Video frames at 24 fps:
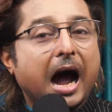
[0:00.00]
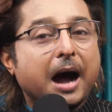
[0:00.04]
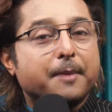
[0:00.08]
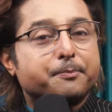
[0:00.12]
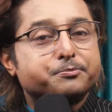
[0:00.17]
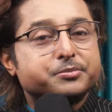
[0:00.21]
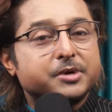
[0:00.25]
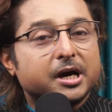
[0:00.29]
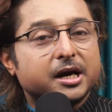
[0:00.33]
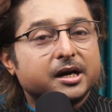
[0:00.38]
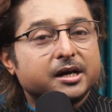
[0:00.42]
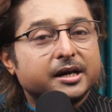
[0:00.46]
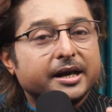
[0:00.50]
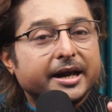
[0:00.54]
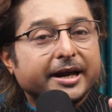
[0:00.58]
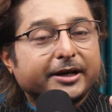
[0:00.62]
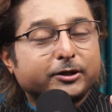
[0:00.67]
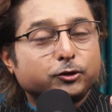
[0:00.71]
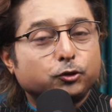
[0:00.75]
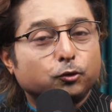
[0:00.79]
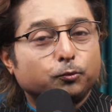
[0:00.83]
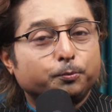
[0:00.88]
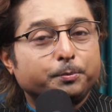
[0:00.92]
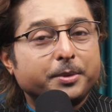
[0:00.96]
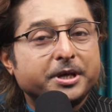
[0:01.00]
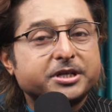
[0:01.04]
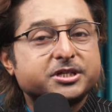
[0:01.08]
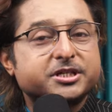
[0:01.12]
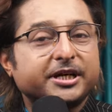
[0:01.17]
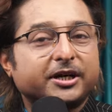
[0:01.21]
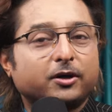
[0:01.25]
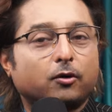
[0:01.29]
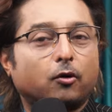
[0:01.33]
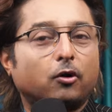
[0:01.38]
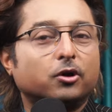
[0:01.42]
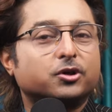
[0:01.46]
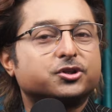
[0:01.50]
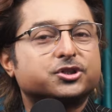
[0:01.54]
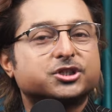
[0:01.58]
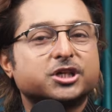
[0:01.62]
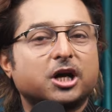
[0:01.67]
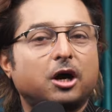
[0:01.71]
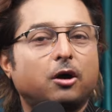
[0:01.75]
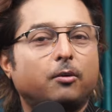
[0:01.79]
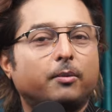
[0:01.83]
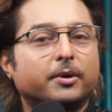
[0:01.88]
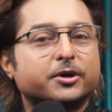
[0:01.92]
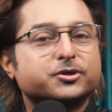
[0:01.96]
আপনার একটু বেশি
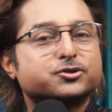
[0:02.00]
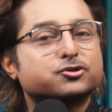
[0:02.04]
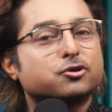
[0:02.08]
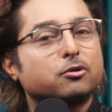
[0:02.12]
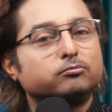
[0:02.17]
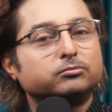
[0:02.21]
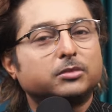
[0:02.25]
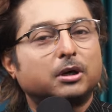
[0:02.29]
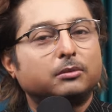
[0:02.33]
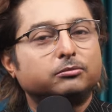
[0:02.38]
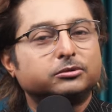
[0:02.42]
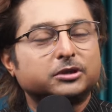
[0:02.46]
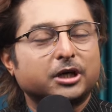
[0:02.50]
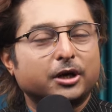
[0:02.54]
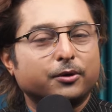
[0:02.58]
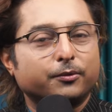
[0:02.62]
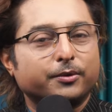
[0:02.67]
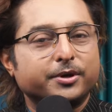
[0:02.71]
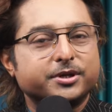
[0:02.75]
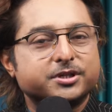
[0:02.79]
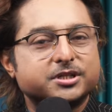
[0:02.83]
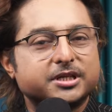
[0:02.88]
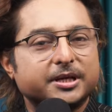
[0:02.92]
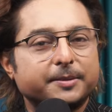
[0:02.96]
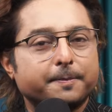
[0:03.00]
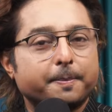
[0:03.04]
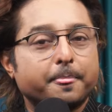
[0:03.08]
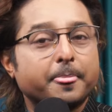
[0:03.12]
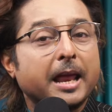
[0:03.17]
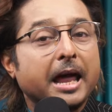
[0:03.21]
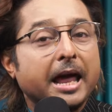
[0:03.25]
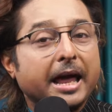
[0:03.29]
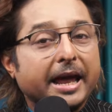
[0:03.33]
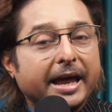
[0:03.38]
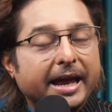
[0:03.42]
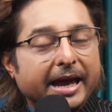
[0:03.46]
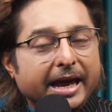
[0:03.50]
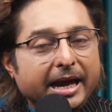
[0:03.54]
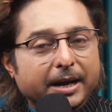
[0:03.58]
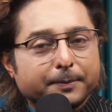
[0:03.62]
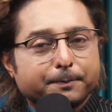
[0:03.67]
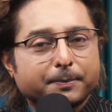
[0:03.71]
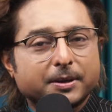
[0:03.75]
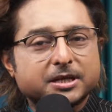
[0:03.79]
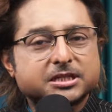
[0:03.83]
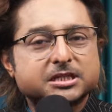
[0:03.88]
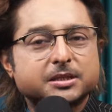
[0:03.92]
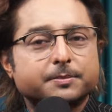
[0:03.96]
খরচা হওয়ার সম্ভাবনা রয়েছে এর
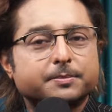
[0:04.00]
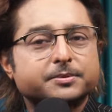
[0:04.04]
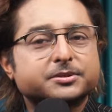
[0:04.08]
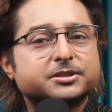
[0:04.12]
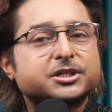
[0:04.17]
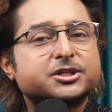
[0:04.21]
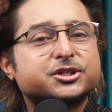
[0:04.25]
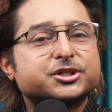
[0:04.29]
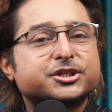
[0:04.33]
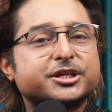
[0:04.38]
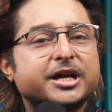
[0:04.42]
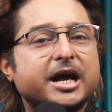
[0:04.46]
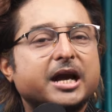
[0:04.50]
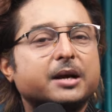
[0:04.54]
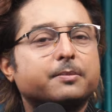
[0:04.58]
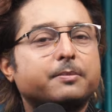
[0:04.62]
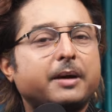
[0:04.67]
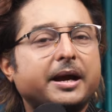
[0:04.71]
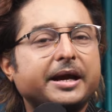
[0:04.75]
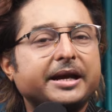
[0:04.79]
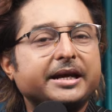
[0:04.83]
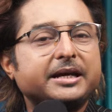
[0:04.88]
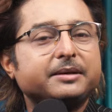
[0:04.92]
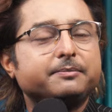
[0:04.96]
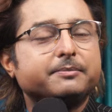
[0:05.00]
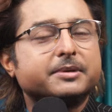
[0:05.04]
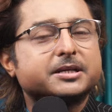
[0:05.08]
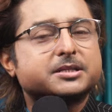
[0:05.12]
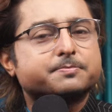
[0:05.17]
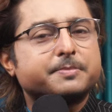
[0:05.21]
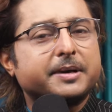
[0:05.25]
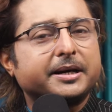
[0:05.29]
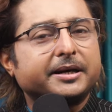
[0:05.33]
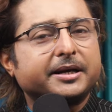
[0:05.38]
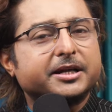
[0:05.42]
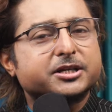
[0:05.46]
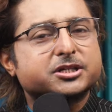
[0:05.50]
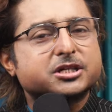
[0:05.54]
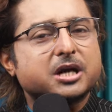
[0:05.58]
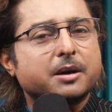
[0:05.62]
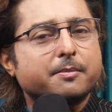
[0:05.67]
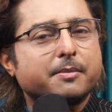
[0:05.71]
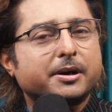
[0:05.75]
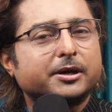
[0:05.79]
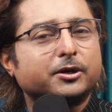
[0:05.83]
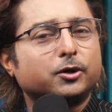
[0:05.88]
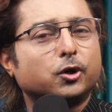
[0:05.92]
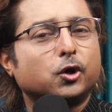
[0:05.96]
পাশাপাশি শেয়ার বা ইনভেস্টমেন্টে
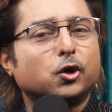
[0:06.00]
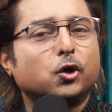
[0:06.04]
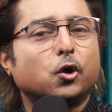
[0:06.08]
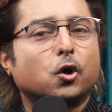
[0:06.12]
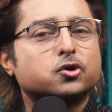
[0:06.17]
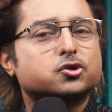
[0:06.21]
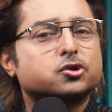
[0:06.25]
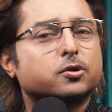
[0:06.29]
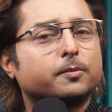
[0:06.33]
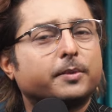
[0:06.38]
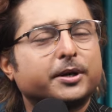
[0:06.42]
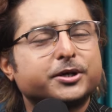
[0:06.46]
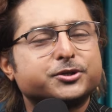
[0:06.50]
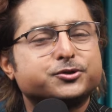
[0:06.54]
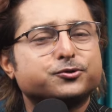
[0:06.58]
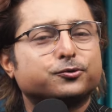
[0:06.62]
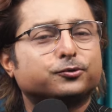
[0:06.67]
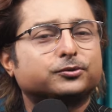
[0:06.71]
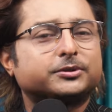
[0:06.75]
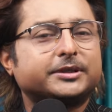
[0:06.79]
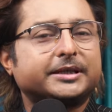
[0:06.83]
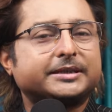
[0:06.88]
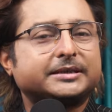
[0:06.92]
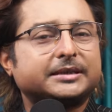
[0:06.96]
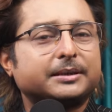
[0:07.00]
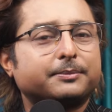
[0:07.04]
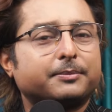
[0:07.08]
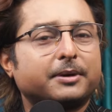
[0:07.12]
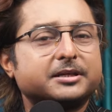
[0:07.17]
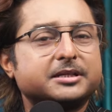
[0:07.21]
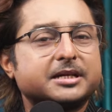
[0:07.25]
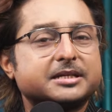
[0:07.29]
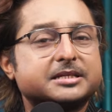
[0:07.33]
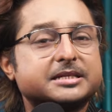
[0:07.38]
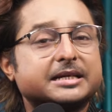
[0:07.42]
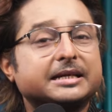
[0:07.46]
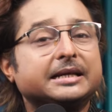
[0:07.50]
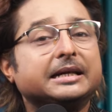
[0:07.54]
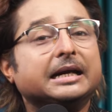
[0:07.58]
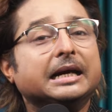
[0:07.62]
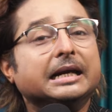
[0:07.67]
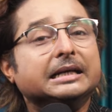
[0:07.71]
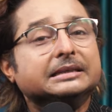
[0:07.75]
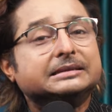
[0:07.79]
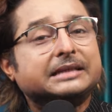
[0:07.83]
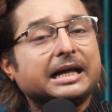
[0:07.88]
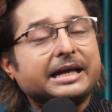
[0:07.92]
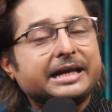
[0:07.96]
সামান্য লস হবার যোগ দেখতে পাওয়া যাচ্ছে
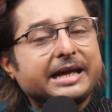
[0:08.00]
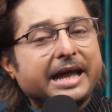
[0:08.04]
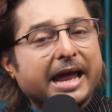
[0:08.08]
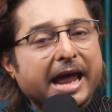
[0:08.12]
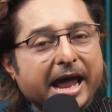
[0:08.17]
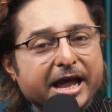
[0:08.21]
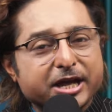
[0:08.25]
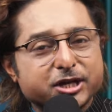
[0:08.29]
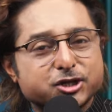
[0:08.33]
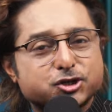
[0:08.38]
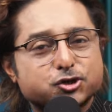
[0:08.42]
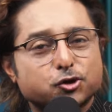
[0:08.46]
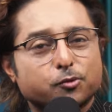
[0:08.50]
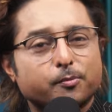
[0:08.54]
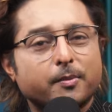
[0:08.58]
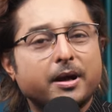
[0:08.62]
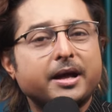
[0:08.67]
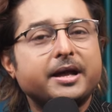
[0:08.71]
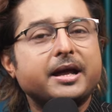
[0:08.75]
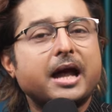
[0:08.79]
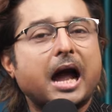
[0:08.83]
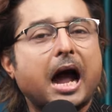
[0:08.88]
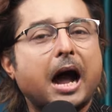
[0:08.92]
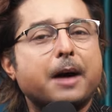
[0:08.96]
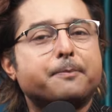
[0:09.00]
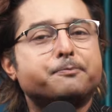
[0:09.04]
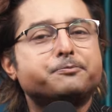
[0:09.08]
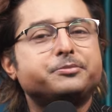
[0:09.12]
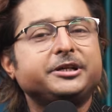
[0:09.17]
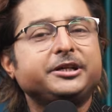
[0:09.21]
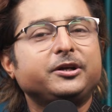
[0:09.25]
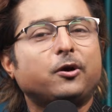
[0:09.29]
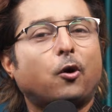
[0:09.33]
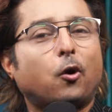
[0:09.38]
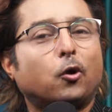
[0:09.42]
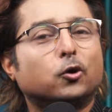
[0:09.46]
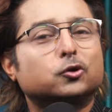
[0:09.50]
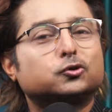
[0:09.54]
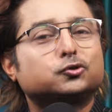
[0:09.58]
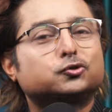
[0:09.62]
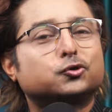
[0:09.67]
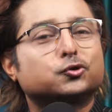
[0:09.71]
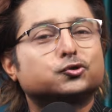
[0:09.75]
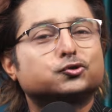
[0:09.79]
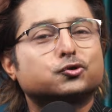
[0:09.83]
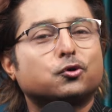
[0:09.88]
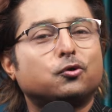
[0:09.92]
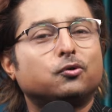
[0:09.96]
তাই এই সময় আপনি অর্থ
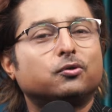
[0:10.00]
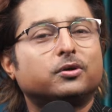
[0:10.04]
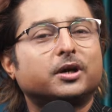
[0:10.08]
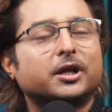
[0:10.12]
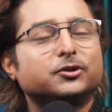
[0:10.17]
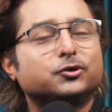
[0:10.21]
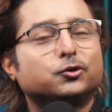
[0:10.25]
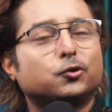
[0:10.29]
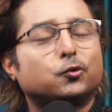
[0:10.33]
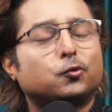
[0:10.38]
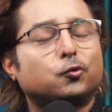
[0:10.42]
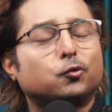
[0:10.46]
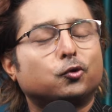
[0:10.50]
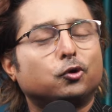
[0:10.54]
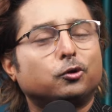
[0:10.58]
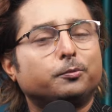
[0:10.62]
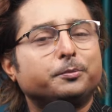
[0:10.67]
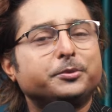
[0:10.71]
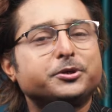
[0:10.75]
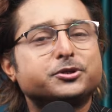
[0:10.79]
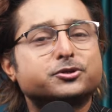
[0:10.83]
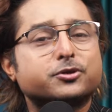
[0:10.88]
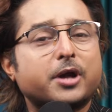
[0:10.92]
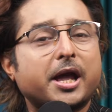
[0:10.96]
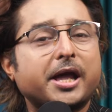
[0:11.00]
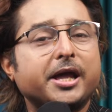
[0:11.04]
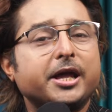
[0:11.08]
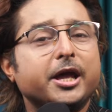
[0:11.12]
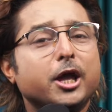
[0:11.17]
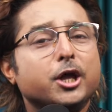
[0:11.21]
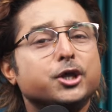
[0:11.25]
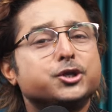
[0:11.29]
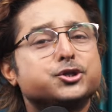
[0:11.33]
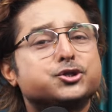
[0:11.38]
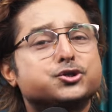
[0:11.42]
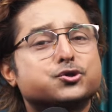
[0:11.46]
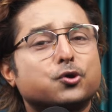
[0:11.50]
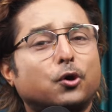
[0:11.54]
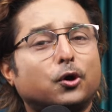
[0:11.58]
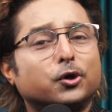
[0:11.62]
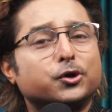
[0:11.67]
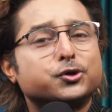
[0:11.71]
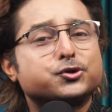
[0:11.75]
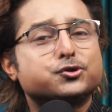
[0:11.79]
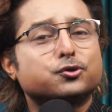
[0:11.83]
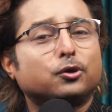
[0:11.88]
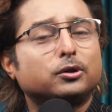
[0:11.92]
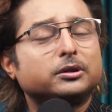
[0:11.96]
সংক্রান্ত কোনো বিষয়ে
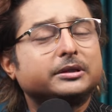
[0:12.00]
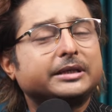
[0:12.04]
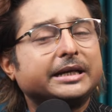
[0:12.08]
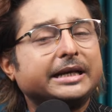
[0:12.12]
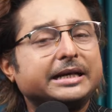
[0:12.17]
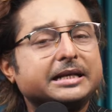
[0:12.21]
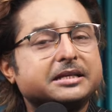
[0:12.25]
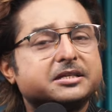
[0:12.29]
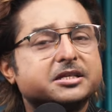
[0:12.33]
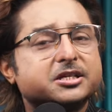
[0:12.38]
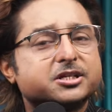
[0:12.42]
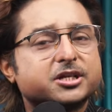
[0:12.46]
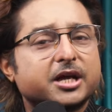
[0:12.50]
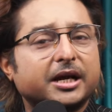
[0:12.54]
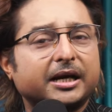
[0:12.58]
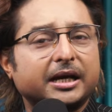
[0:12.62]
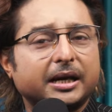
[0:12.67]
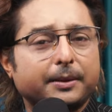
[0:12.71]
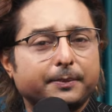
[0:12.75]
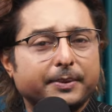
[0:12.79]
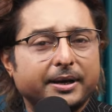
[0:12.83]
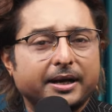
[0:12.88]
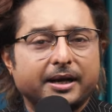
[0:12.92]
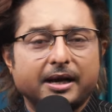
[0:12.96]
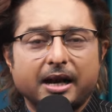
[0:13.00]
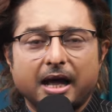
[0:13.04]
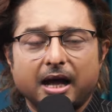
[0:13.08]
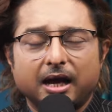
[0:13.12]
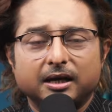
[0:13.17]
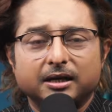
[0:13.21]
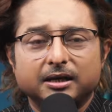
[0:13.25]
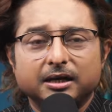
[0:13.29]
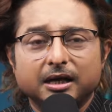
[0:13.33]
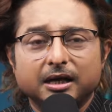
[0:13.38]
চটজলদি ডিসিশান নেবেন না